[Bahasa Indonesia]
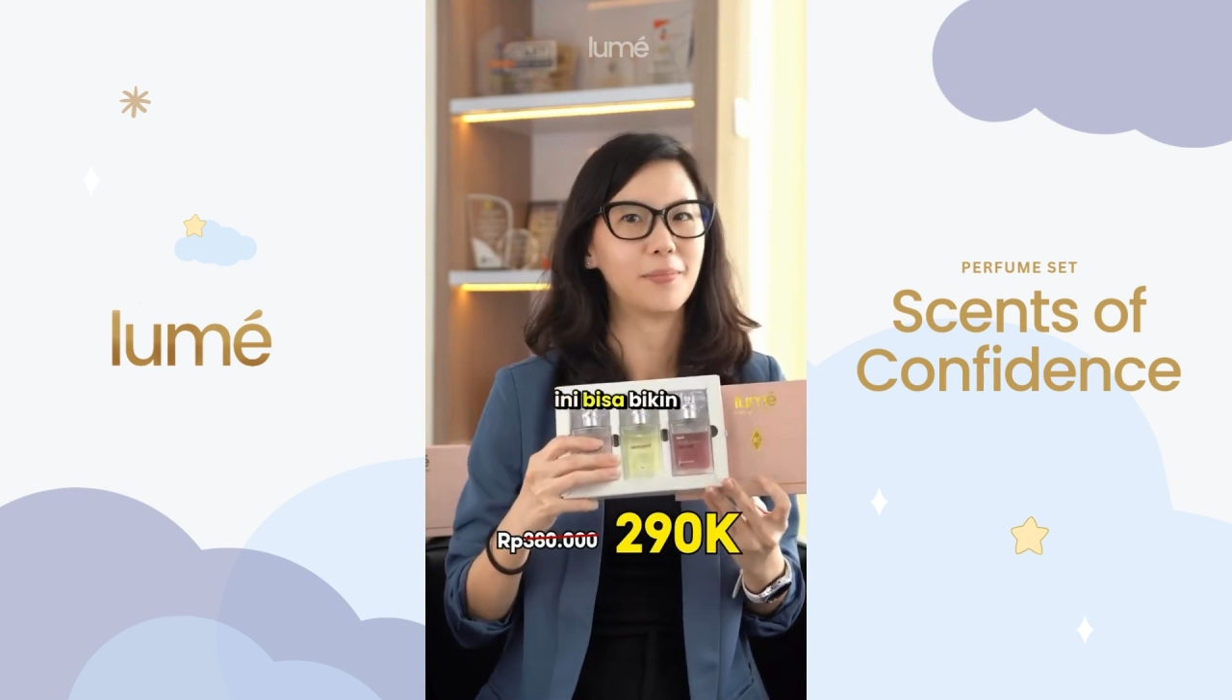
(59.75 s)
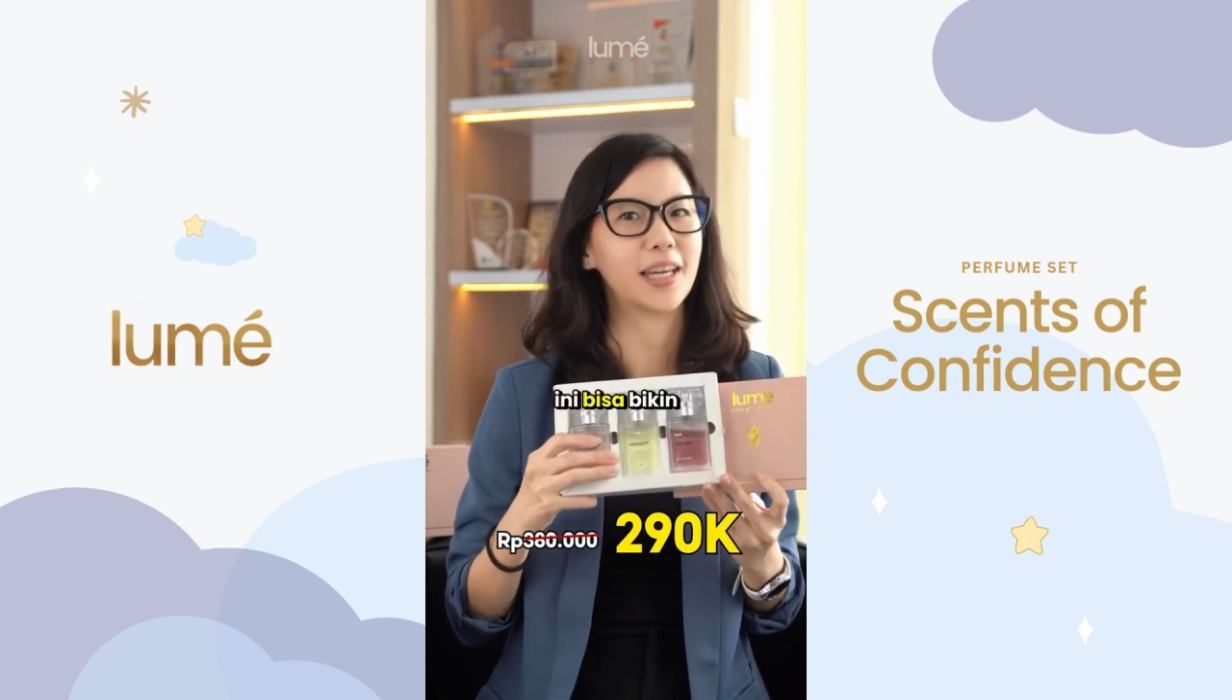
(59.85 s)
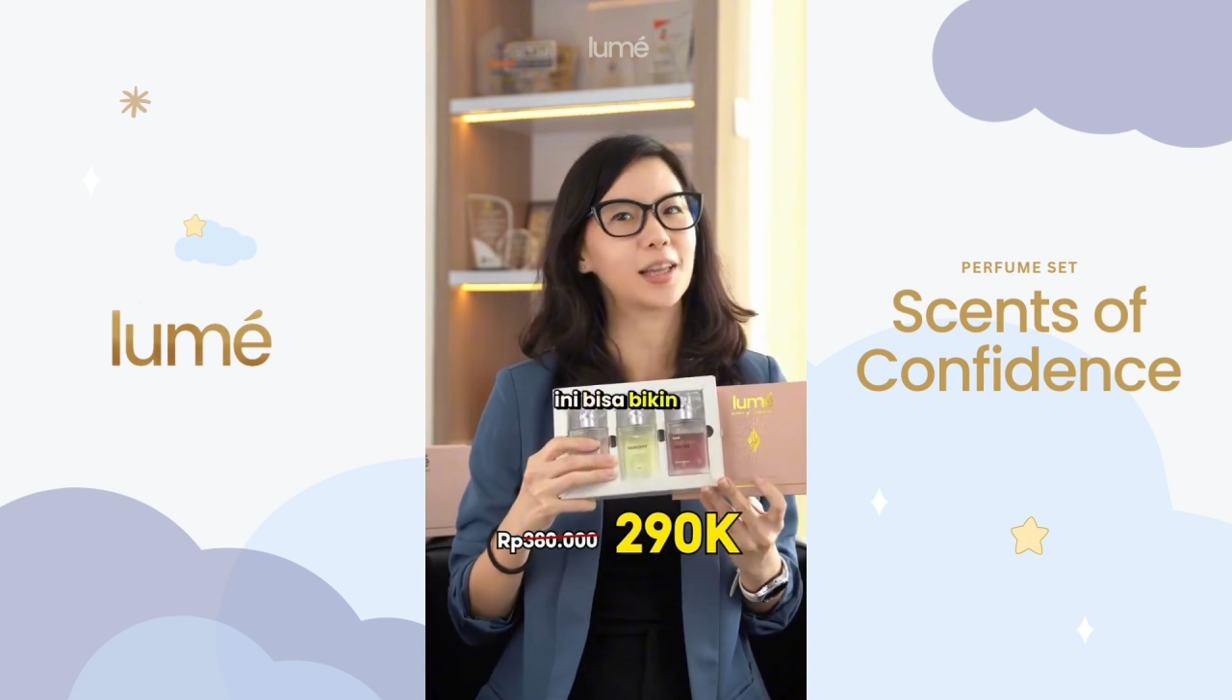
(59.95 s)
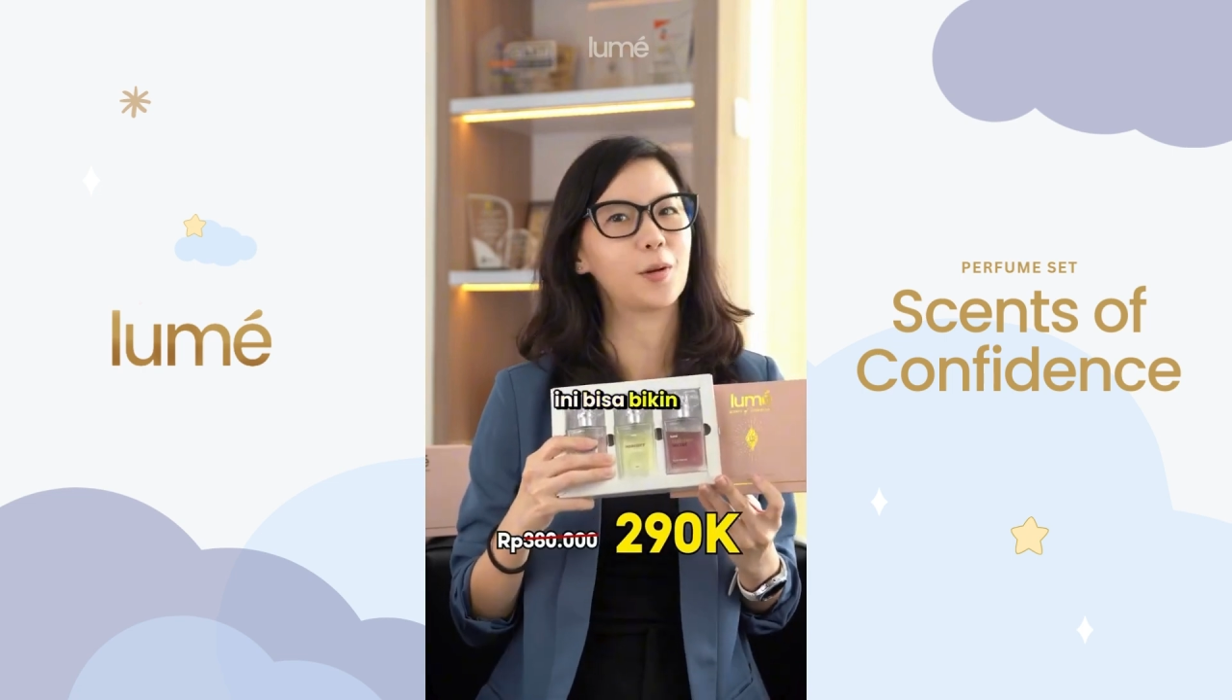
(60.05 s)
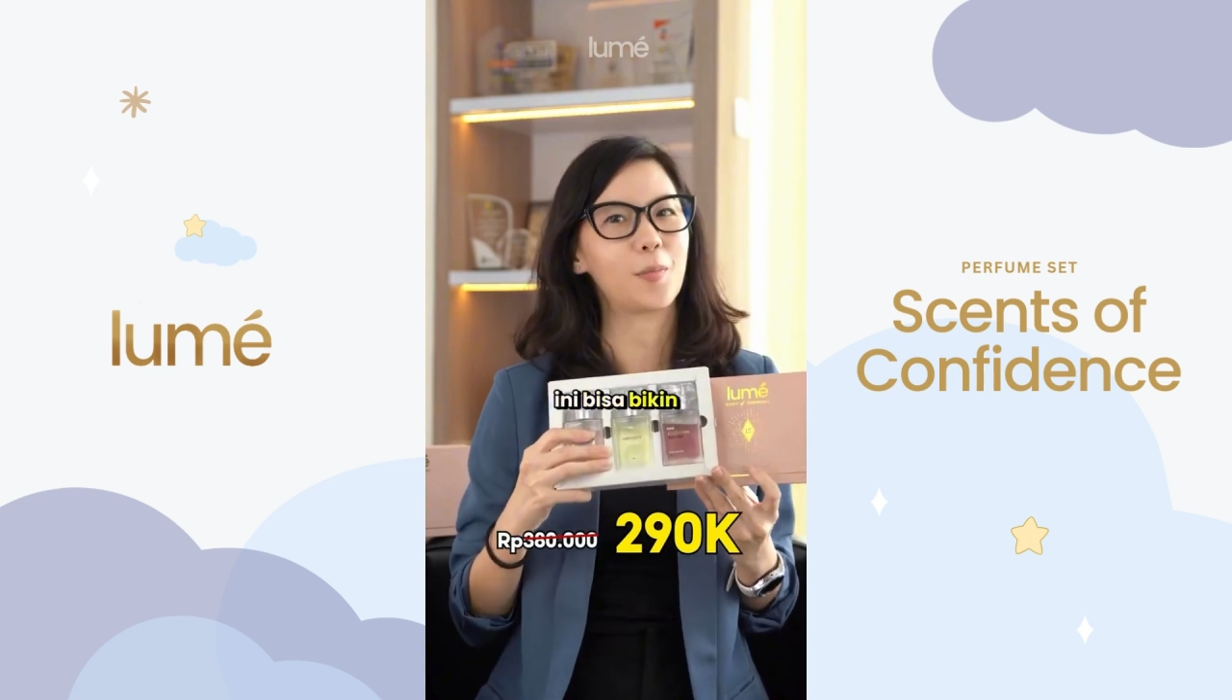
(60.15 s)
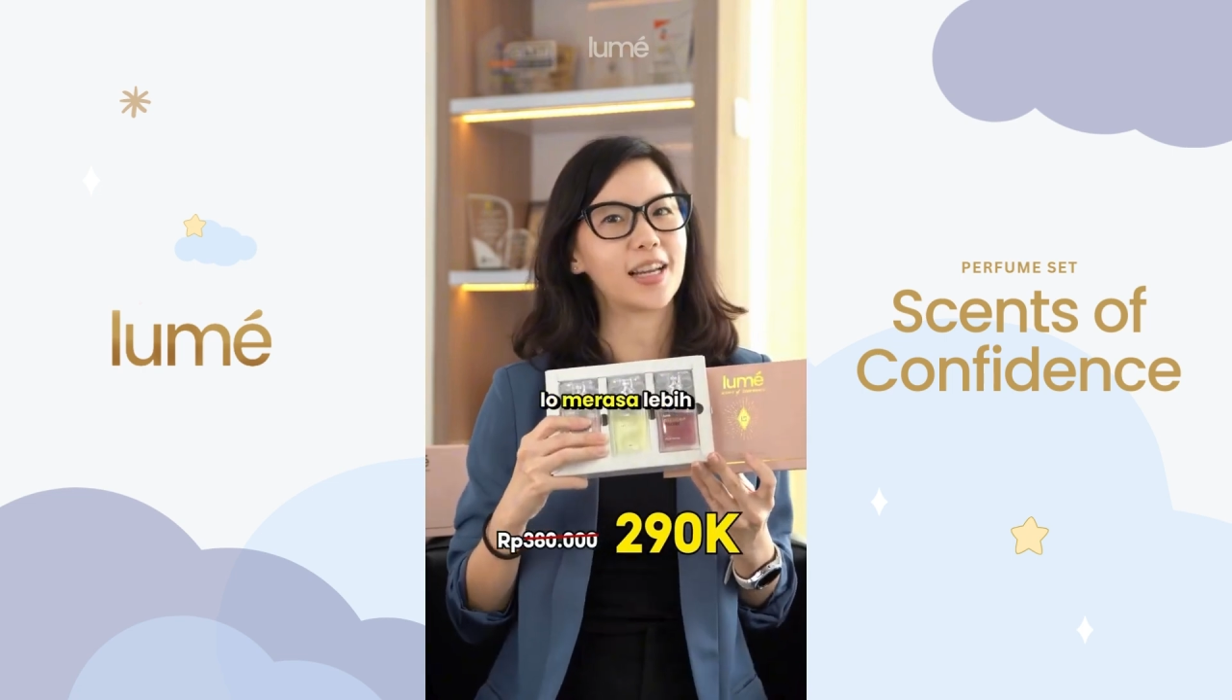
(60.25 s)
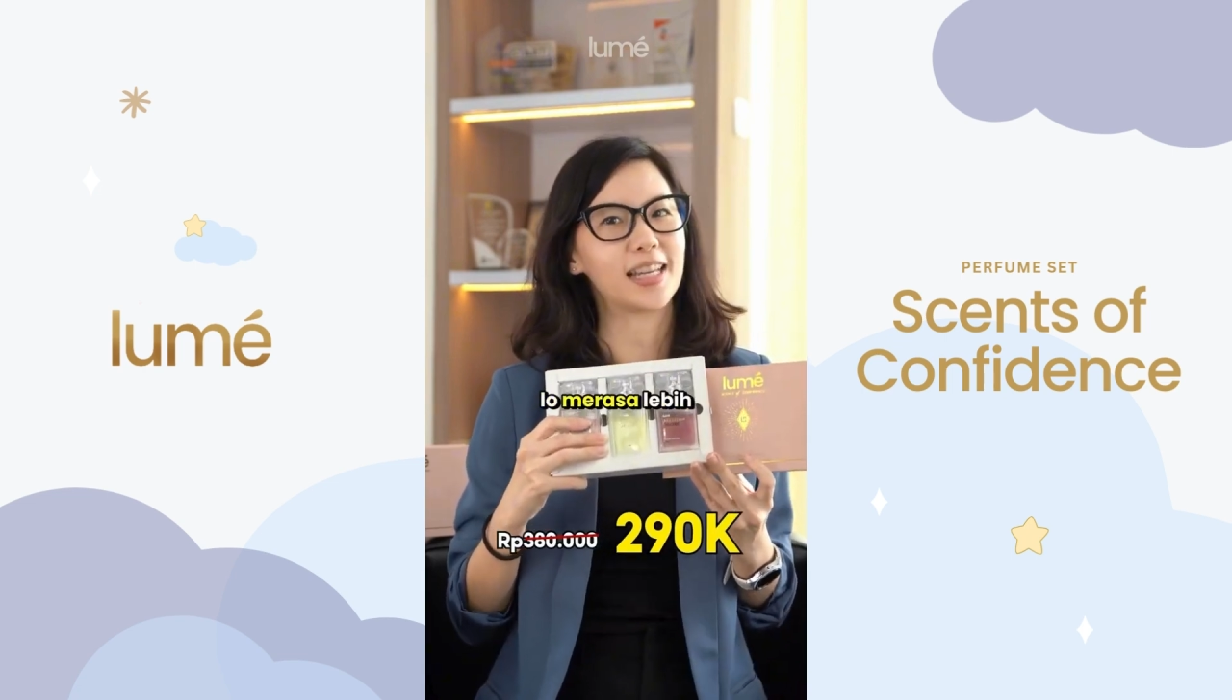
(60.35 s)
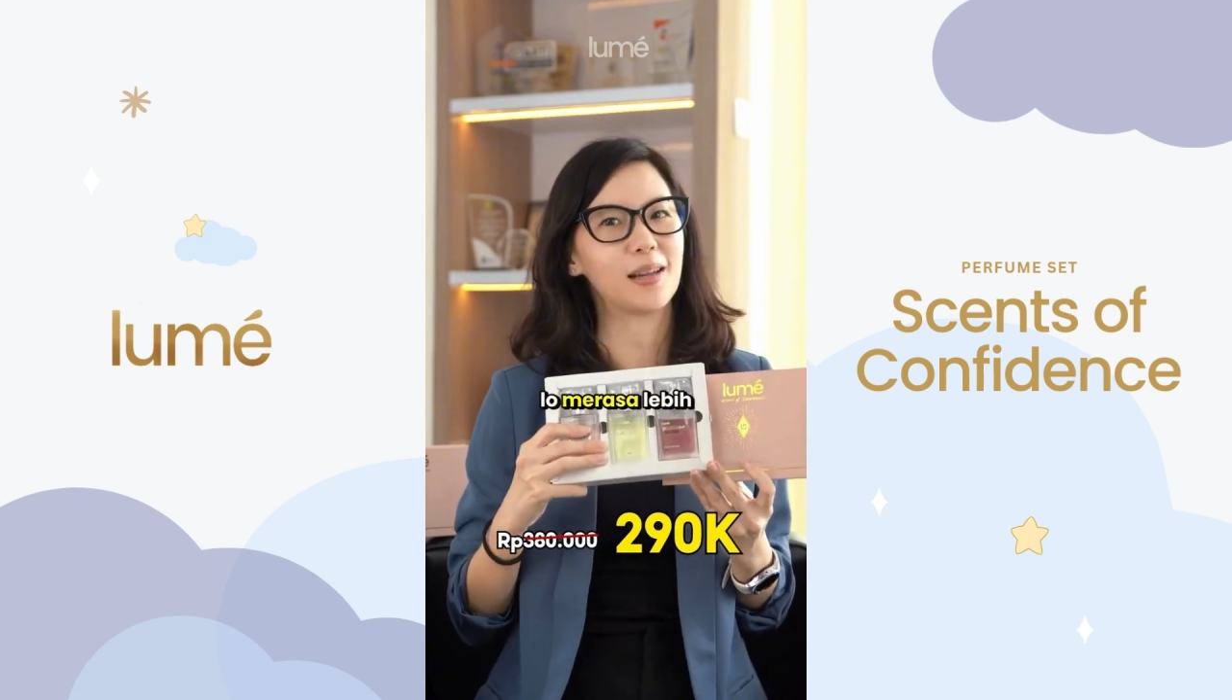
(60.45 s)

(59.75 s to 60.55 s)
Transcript: ini bisa bikin lo